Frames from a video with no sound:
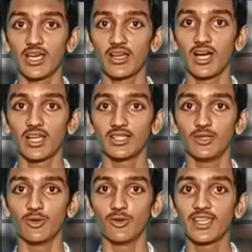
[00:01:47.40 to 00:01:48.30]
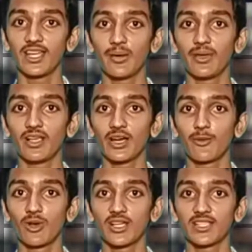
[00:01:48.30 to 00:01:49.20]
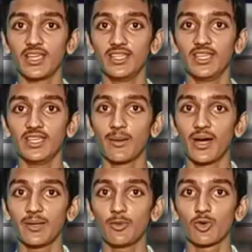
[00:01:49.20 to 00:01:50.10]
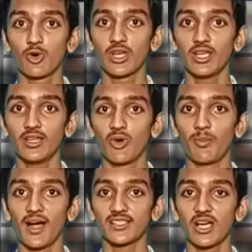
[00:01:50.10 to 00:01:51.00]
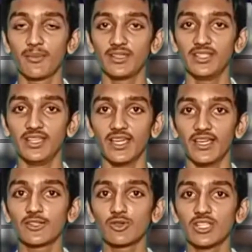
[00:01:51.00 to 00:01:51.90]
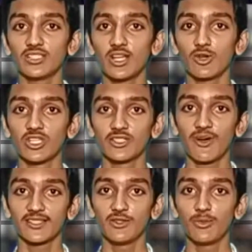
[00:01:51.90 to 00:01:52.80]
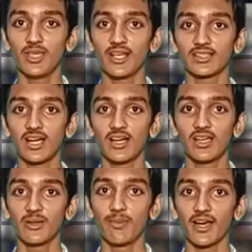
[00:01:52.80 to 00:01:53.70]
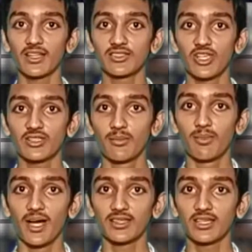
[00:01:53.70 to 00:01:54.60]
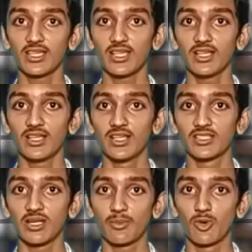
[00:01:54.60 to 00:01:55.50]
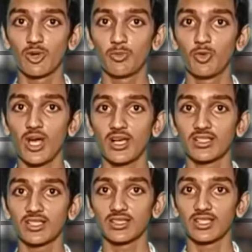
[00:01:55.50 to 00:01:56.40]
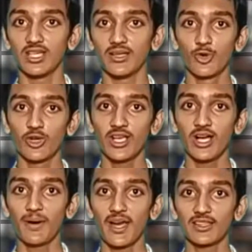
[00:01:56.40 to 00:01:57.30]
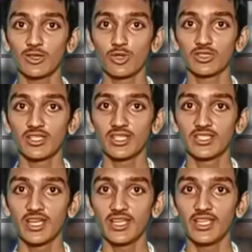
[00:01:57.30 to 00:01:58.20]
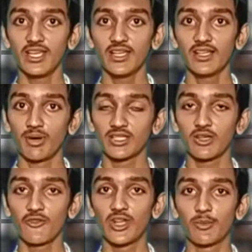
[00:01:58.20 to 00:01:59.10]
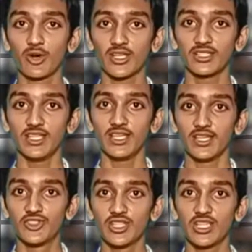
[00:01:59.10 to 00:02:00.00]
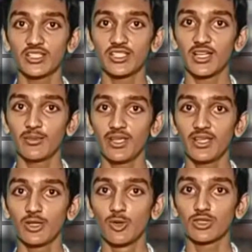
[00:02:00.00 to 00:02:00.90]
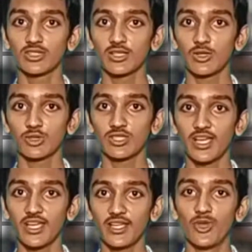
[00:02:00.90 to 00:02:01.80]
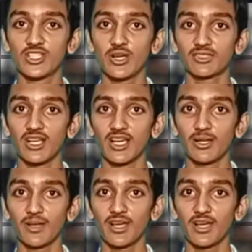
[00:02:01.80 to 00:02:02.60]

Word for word: या न आती हो लेकिन हमें गर्व होना चाहिए की हमारे पुरखों ने वह भाषा हमें दी है एक करोड़ देशवासियों में एकता एक भारत श्रेष्ठ भातर के सपनों को पूरा कर सकती है उन्होंने कहा भारत लोकतंत्र की जननी है मदर ऑफ डेमोक्रेसी है जिनके जहन में लोकतंत्र होता है वे जब संकल्प